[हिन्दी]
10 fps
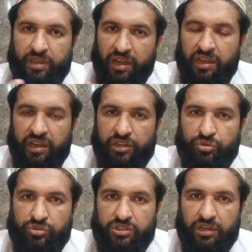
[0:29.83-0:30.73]
कहाँ कहाँ
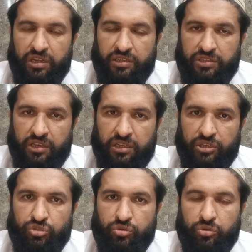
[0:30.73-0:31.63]
यूज़ करना
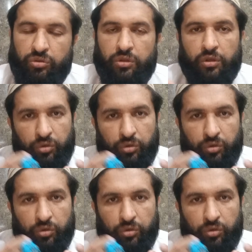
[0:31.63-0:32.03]
चाहिए इसको